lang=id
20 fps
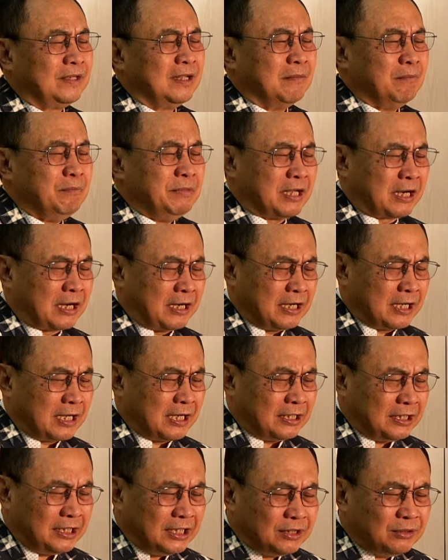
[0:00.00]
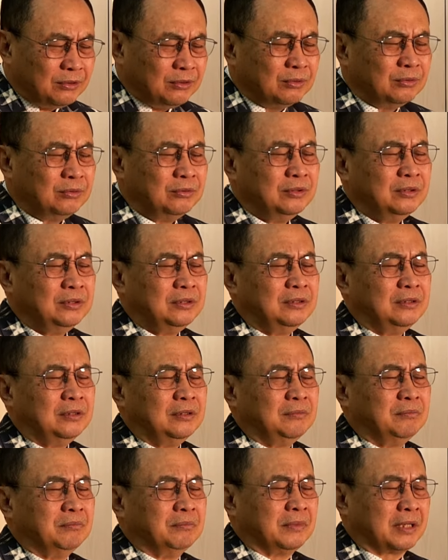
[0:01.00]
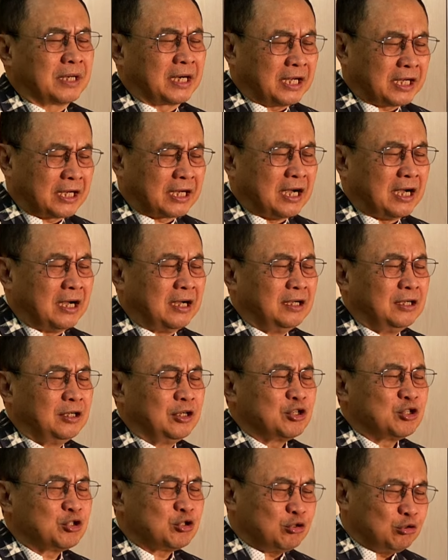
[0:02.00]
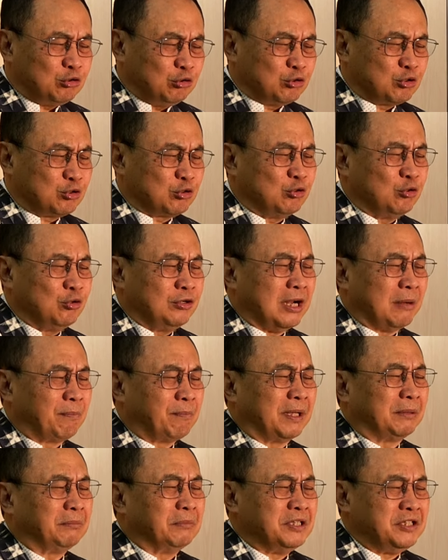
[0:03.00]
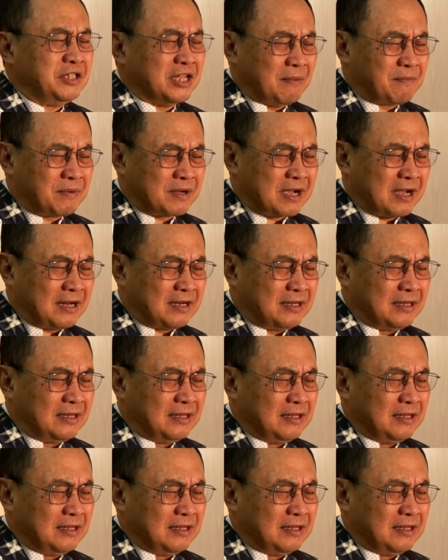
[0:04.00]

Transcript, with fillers: Biar dengan itu mereka sungguh-sungguh dapat menyiapkan